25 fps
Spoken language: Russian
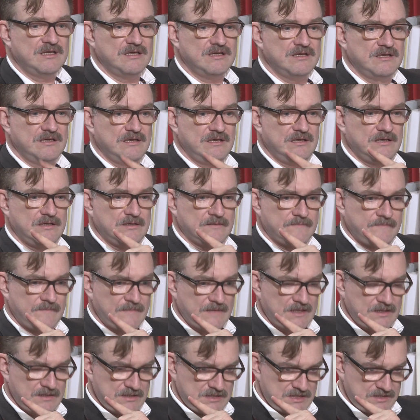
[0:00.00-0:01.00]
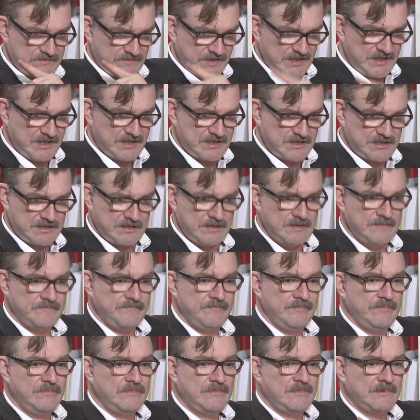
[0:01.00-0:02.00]
и, своих
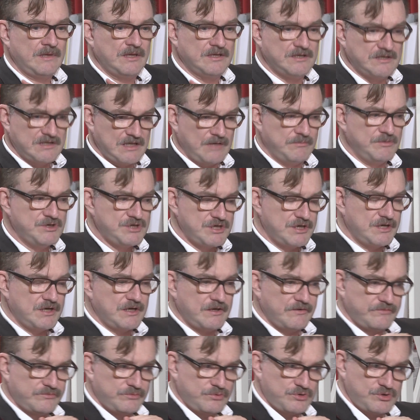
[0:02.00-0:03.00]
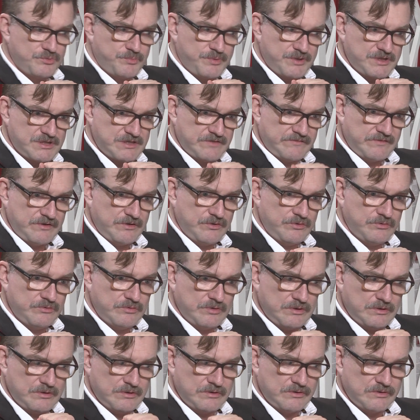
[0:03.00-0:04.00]
единомышленников тоже призываю
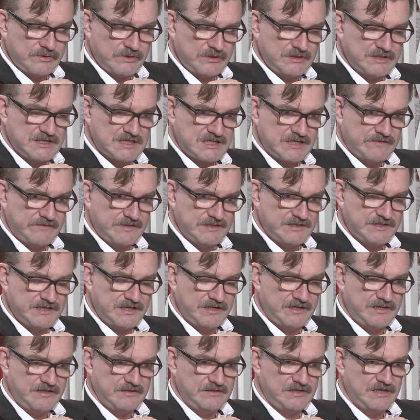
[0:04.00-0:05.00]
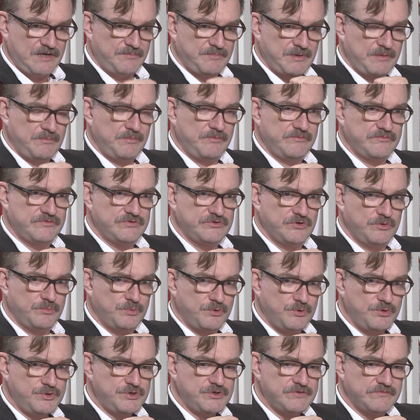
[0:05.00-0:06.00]
э, голосовать за Хиллари. Помимо всего
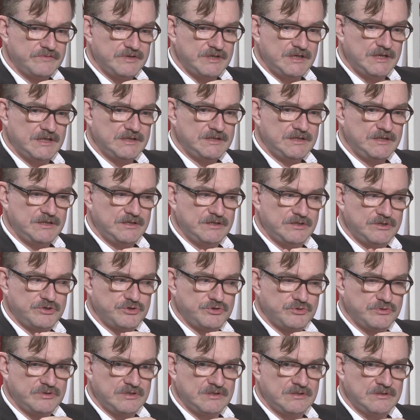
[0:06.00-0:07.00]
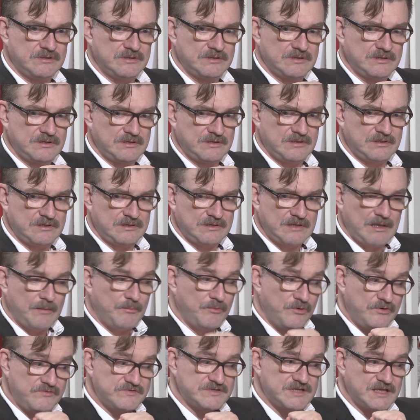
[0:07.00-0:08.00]
прочего, это еще, на
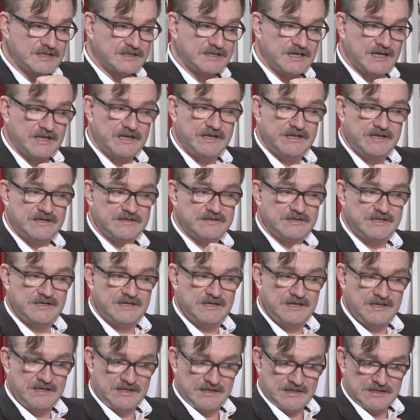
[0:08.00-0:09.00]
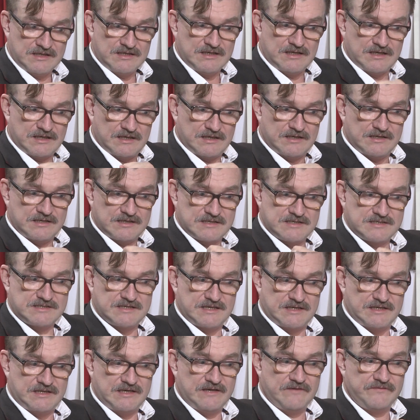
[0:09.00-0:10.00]
мой взгляд, карьерная э,
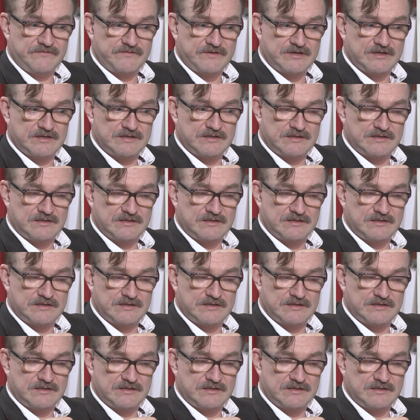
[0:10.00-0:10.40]
заявка